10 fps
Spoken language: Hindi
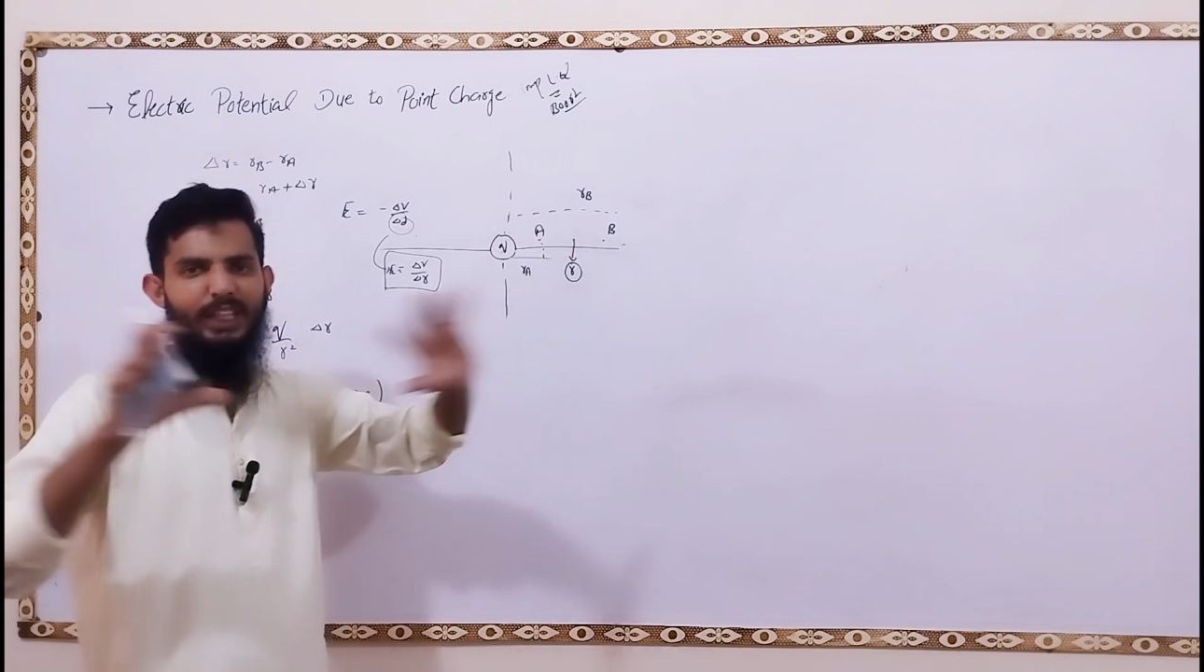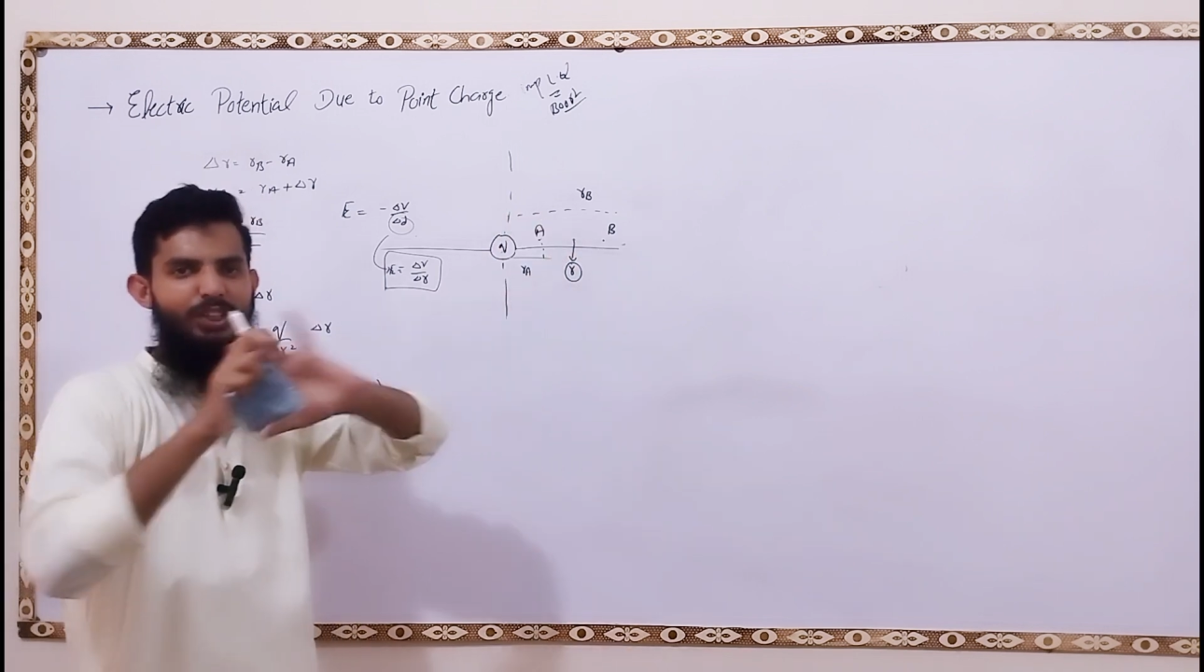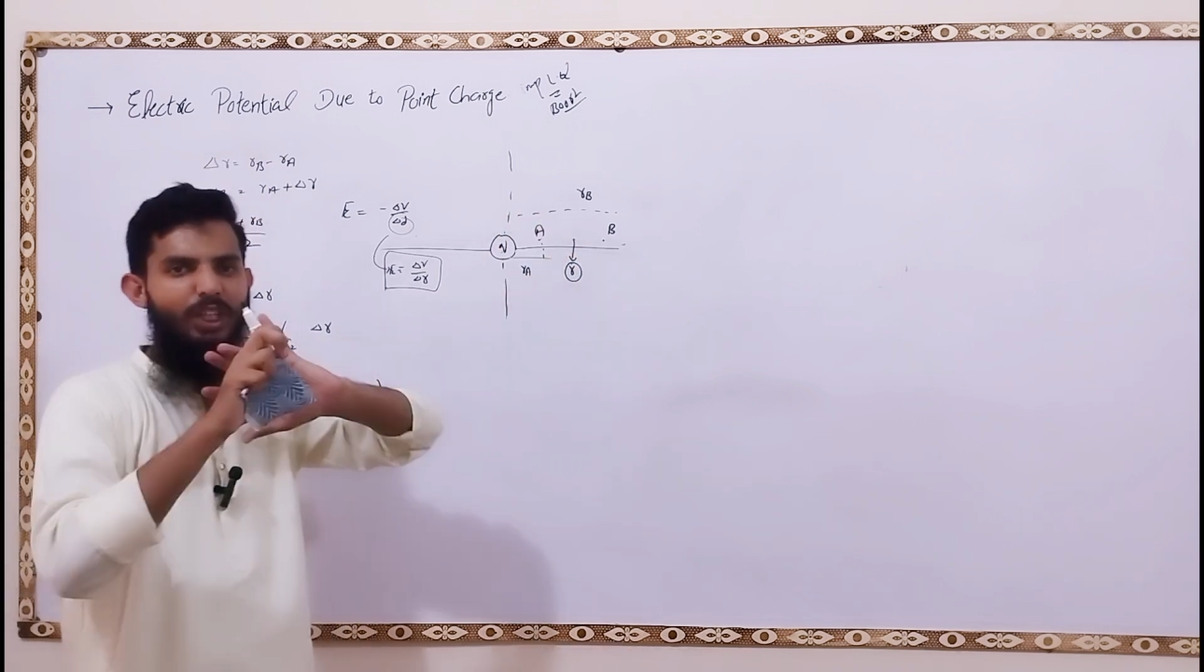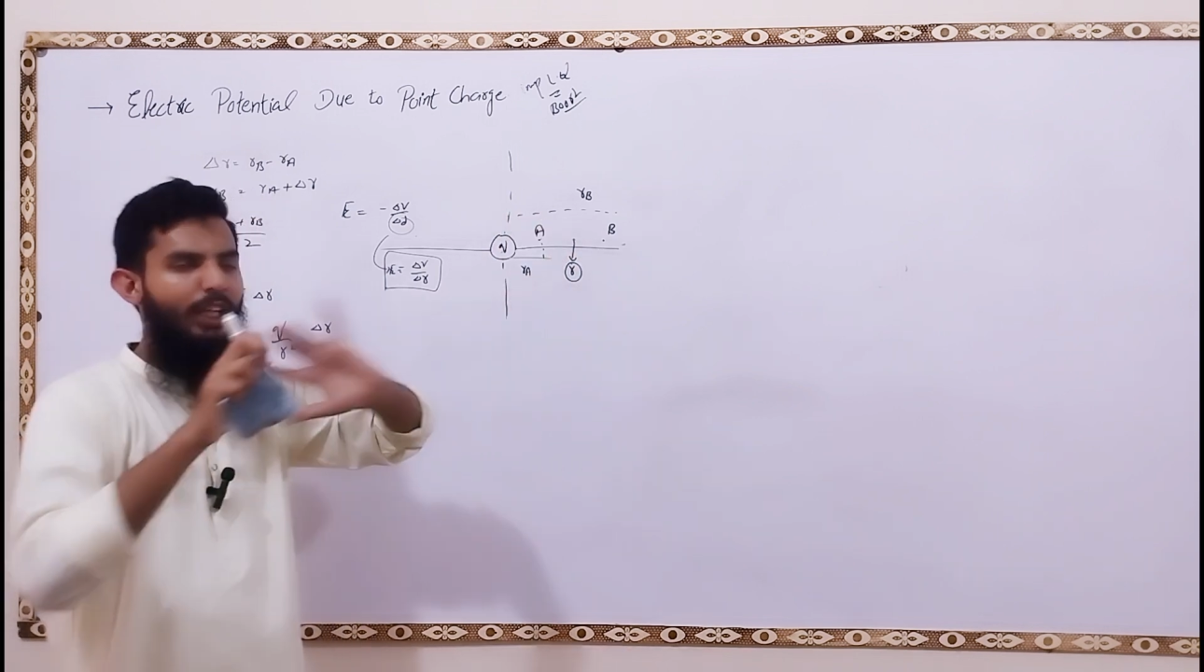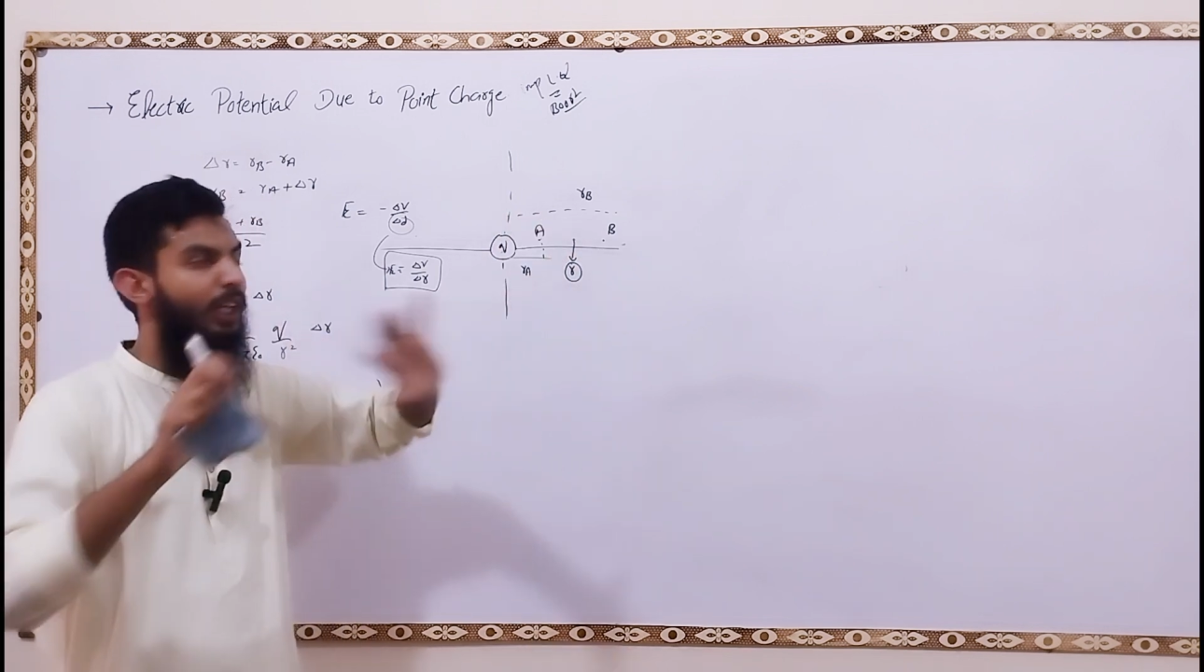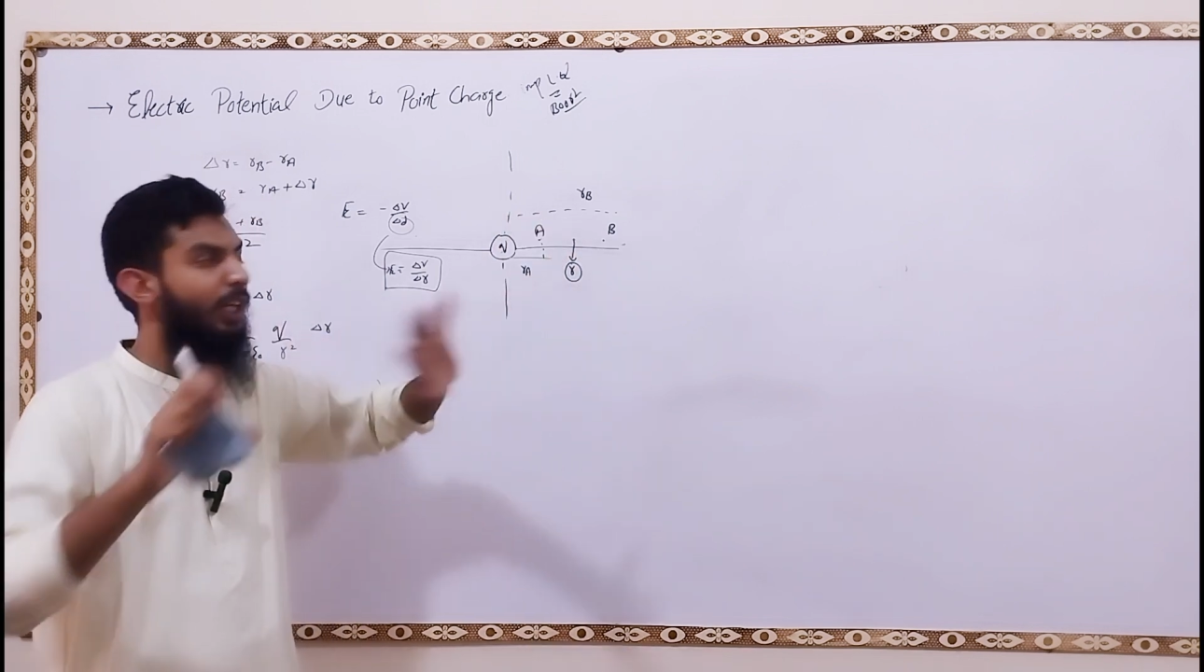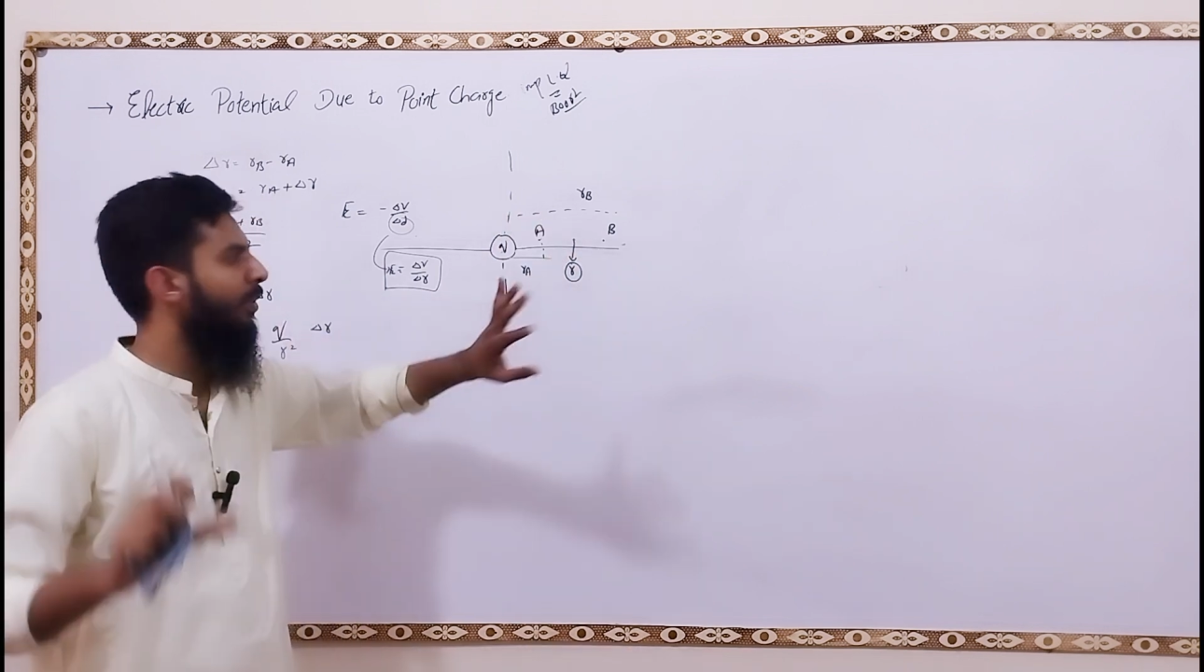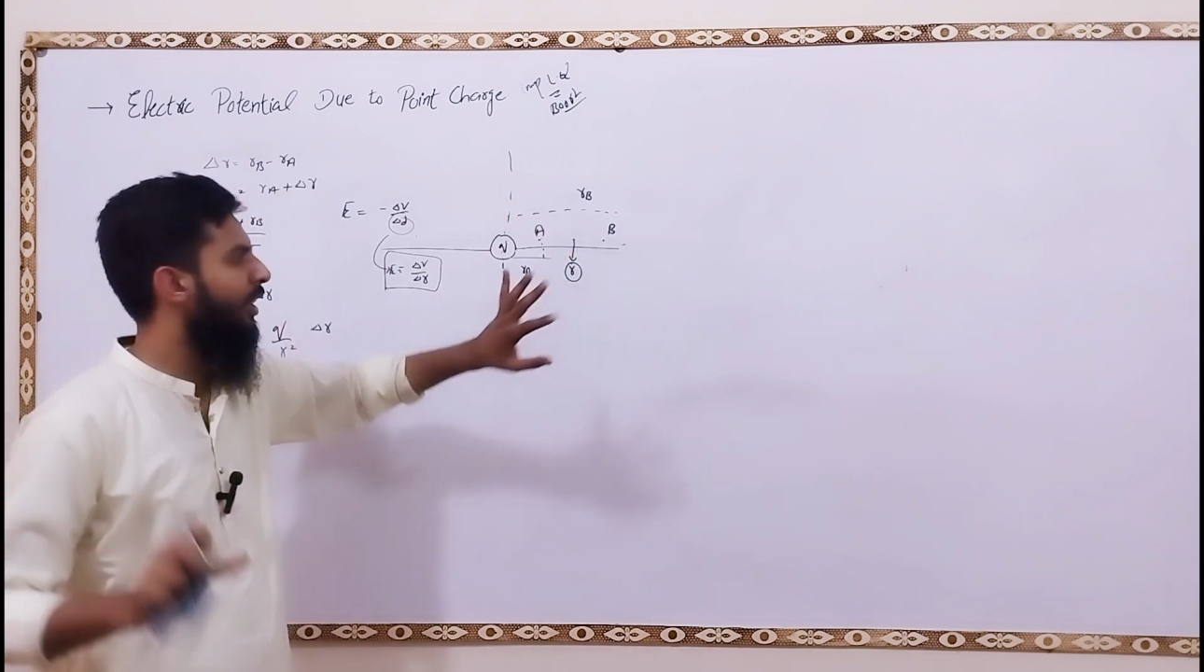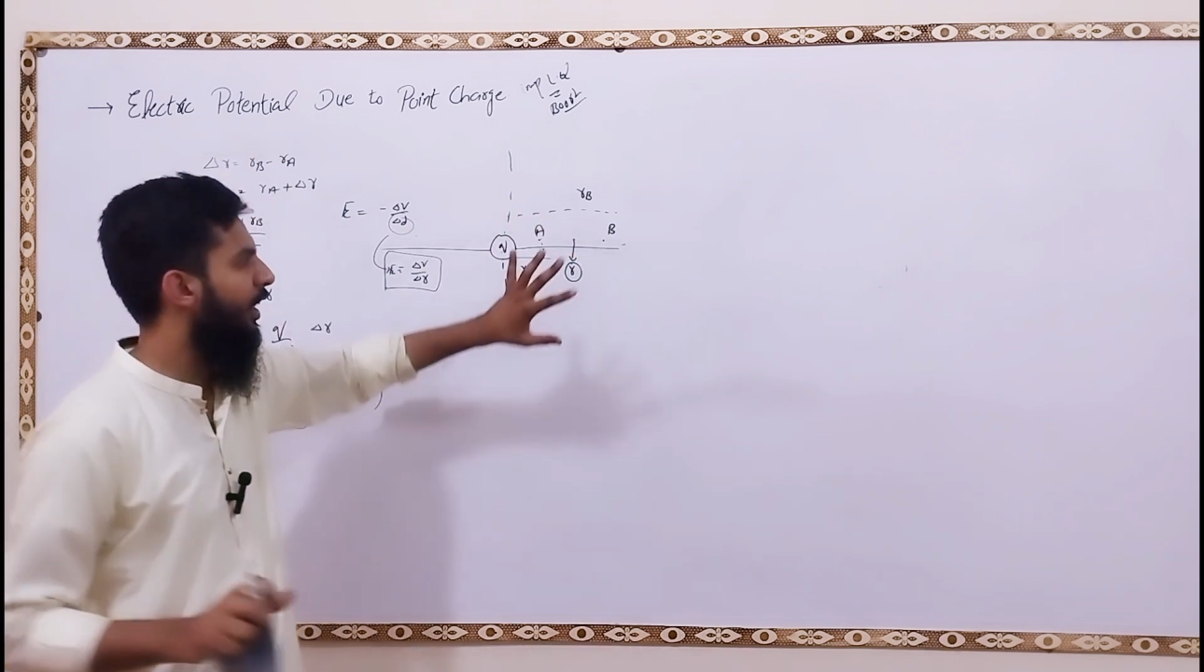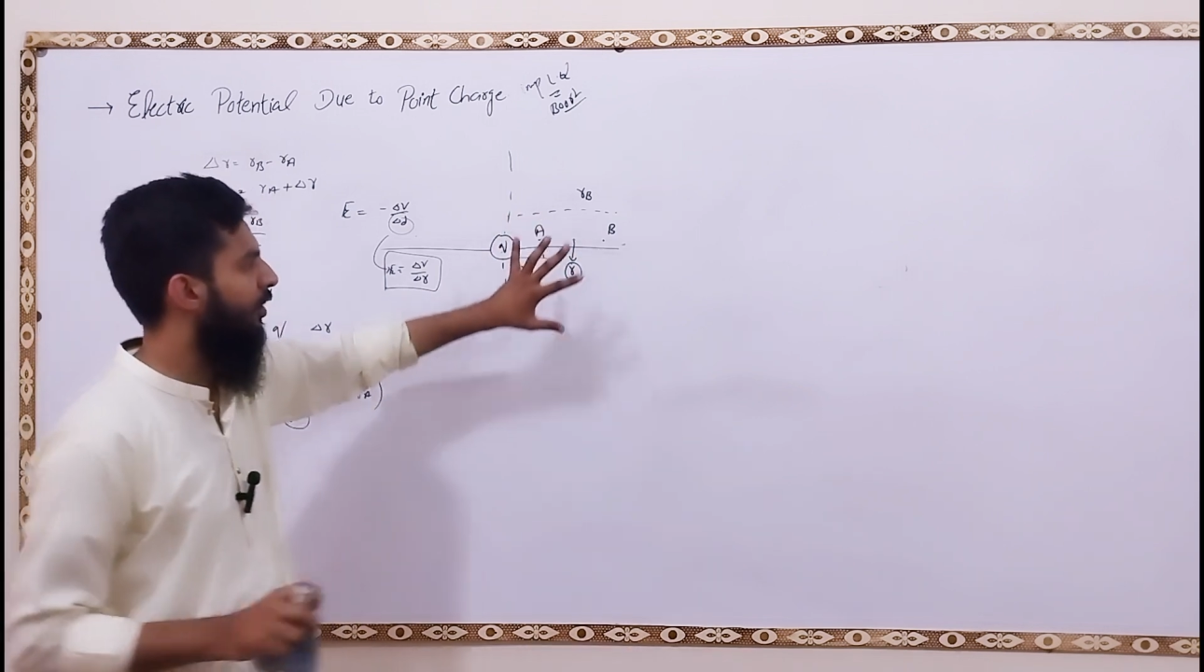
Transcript: देन जाके हमें ये